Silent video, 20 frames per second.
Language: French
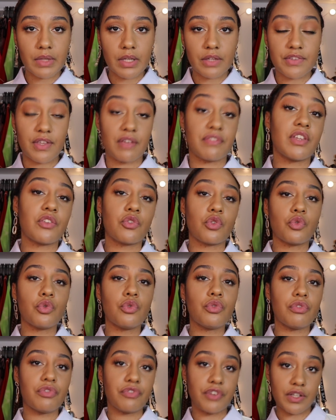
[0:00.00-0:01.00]
ça vient
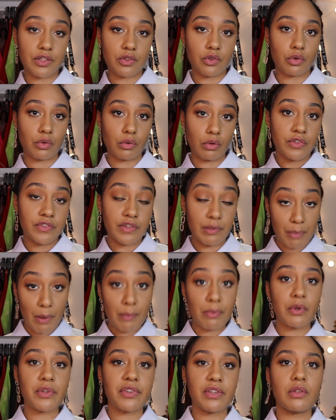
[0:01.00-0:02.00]
surtout du fait que ces
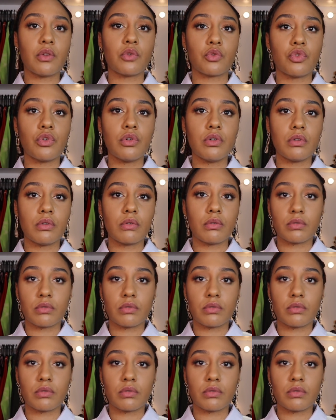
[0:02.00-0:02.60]
peuples occidentaux